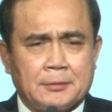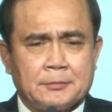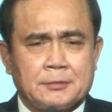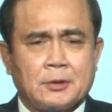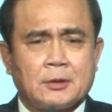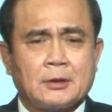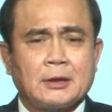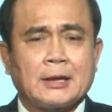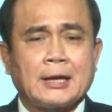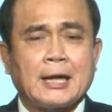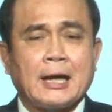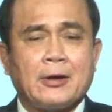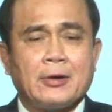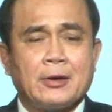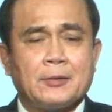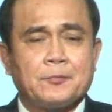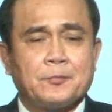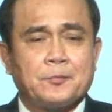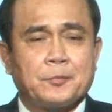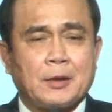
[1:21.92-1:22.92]
วยประโยชน์ใน
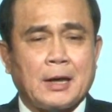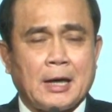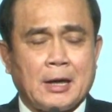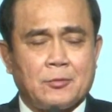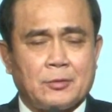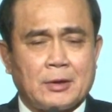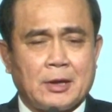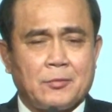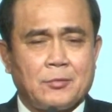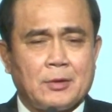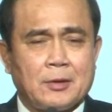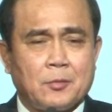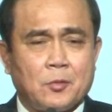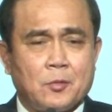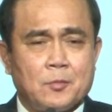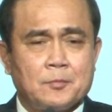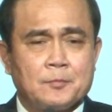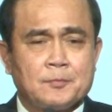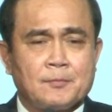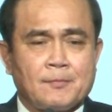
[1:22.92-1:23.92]
การลงทุนของต่างป
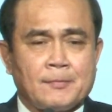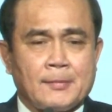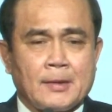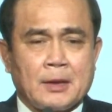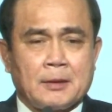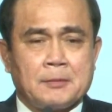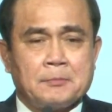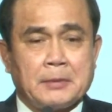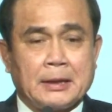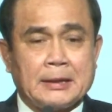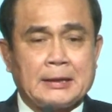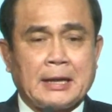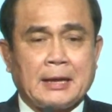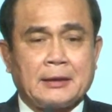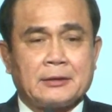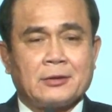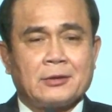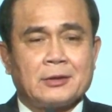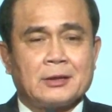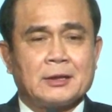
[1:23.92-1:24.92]
ระเทศ เรื่อง
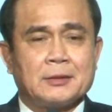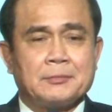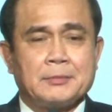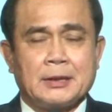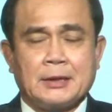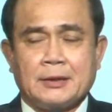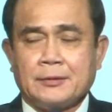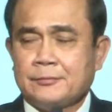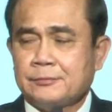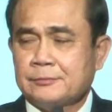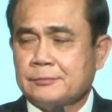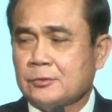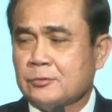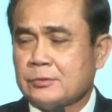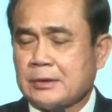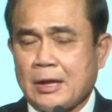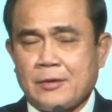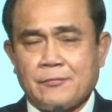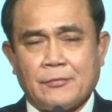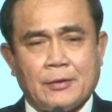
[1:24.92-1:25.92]
ของผลประโยชน์สิท
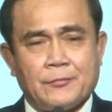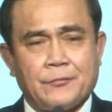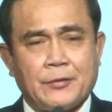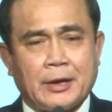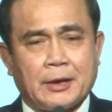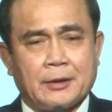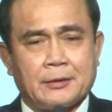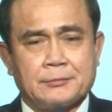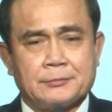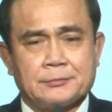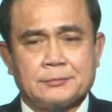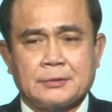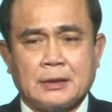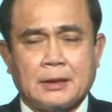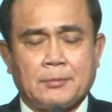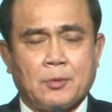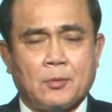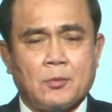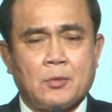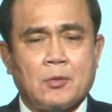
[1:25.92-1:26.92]
ธิประโยชน์ต่า
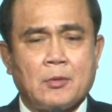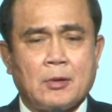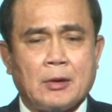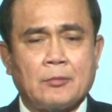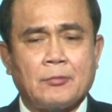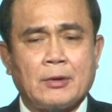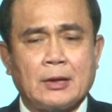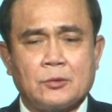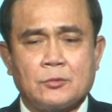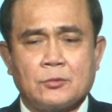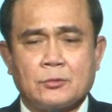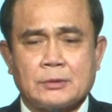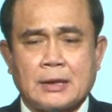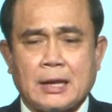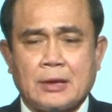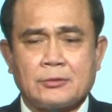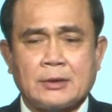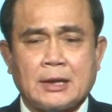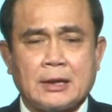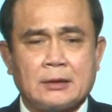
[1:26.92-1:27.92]
งๆ ในการลงทุน